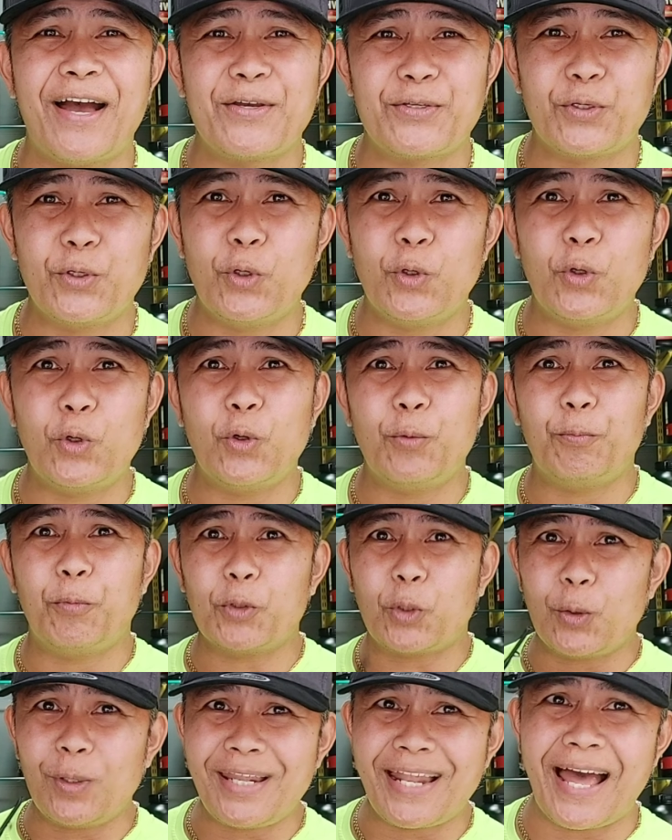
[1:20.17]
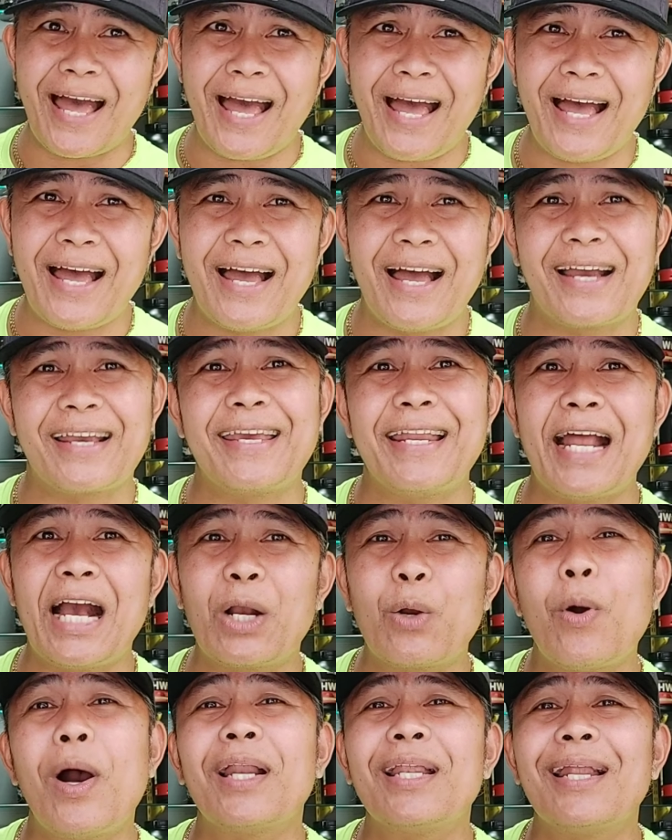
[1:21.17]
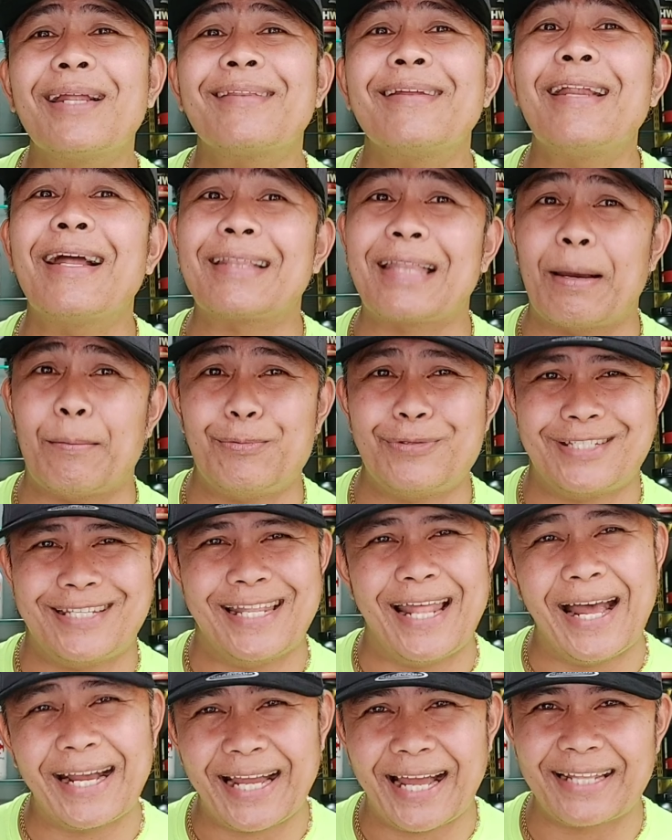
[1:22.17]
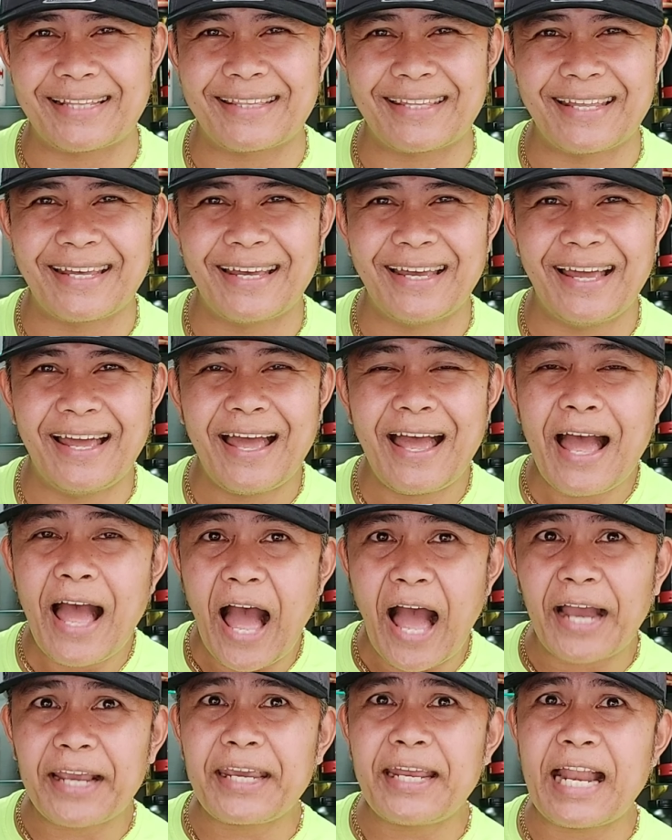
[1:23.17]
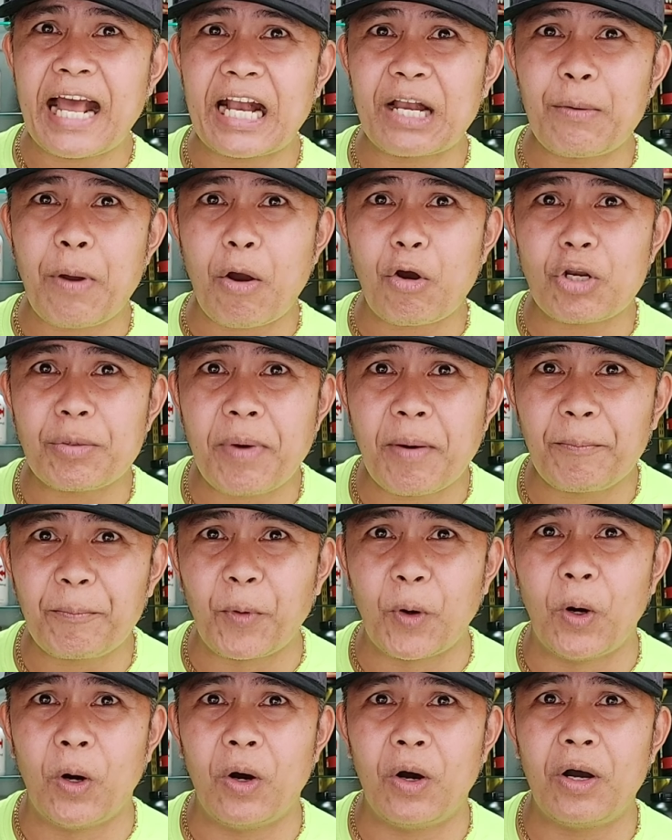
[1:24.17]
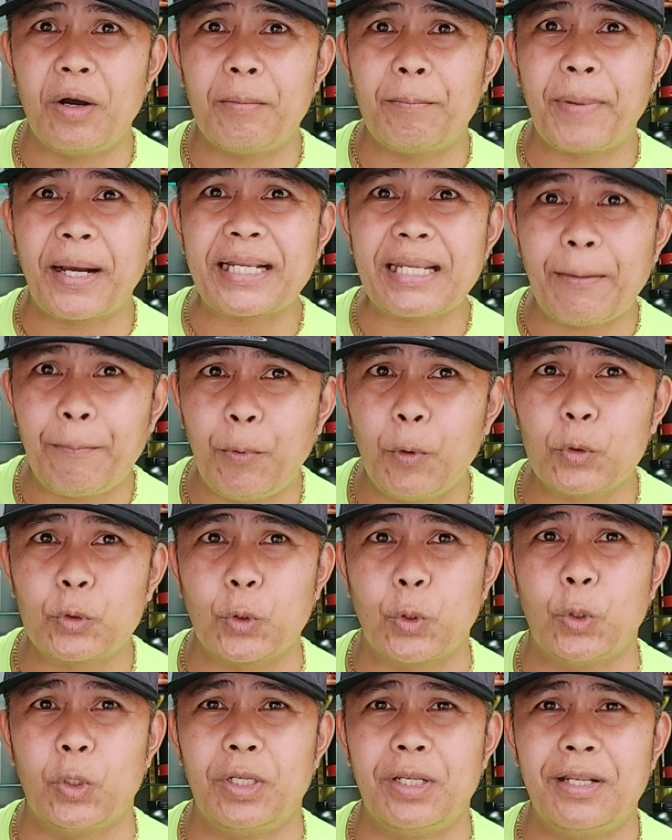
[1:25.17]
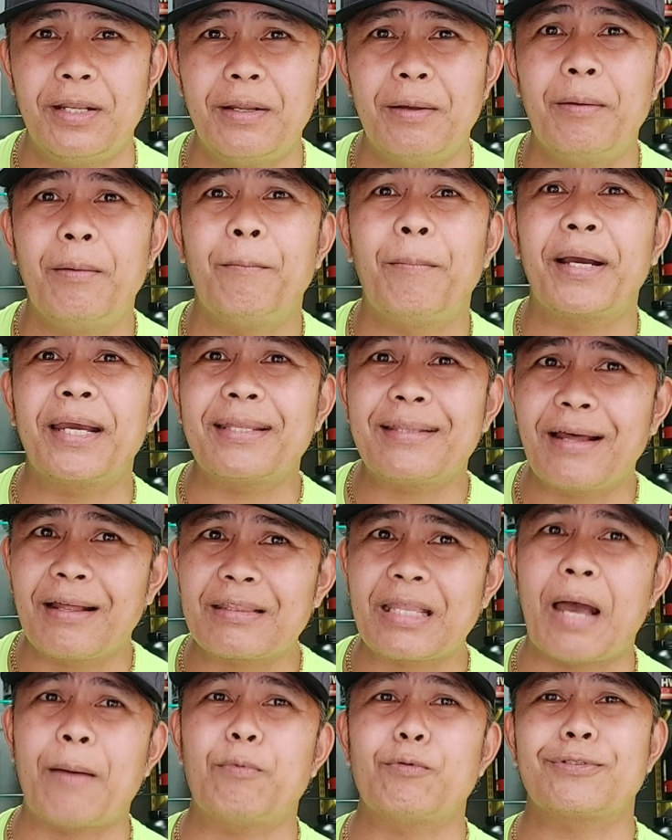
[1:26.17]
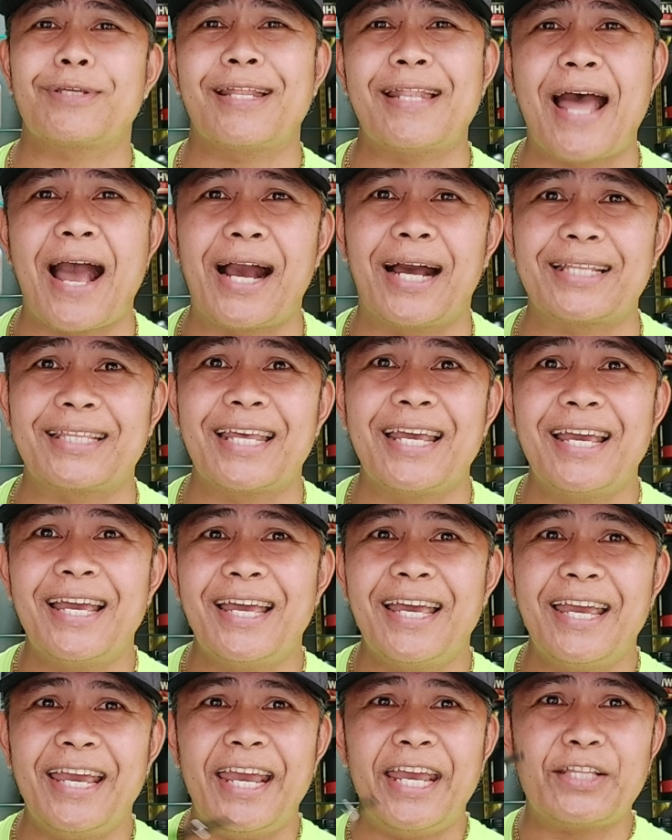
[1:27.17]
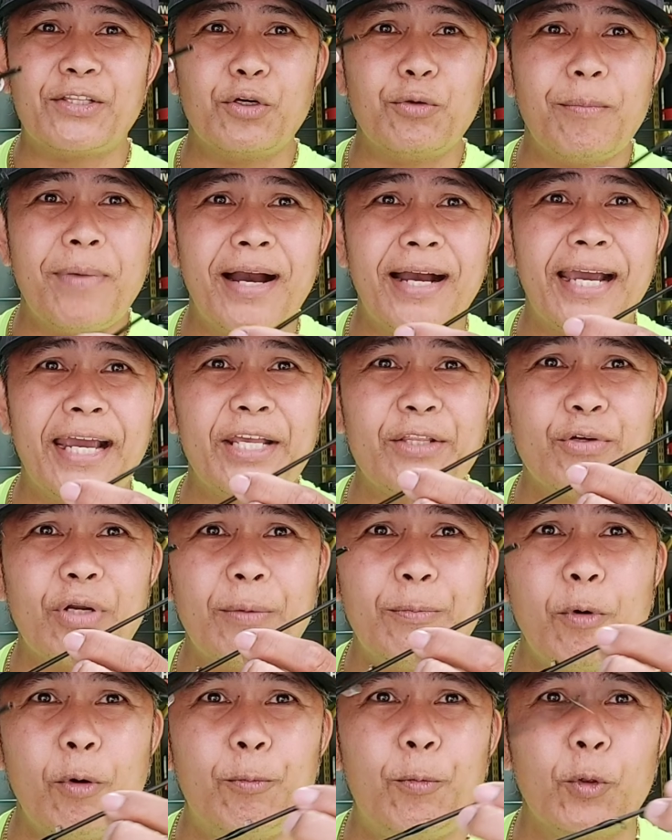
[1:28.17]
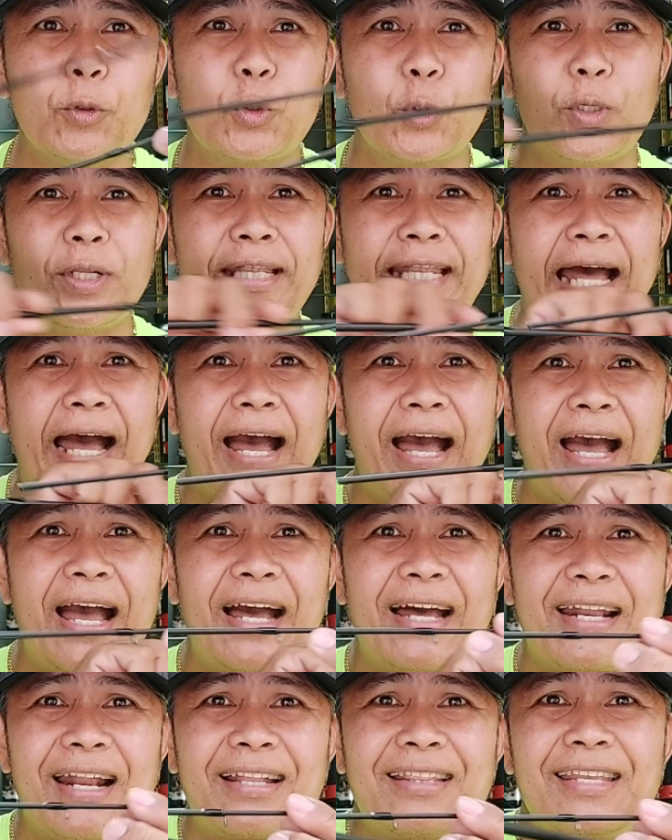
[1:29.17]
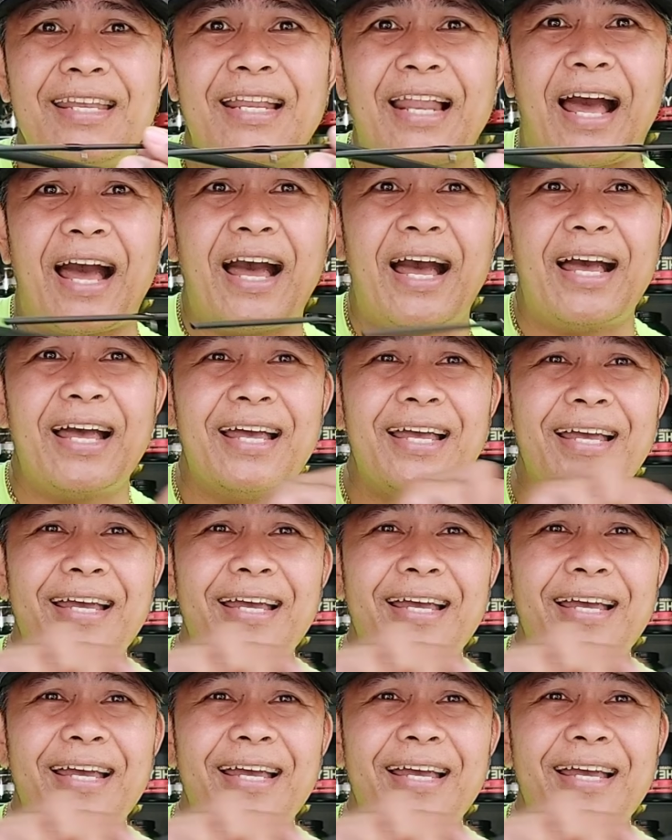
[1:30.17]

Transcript: So, putol na, ginagawa nila tinatapon sa dagat. Ang ginagawa ko naman po, pag naputol, pag itatapon sa dagat, itong mga ganito na puputol na rad nila,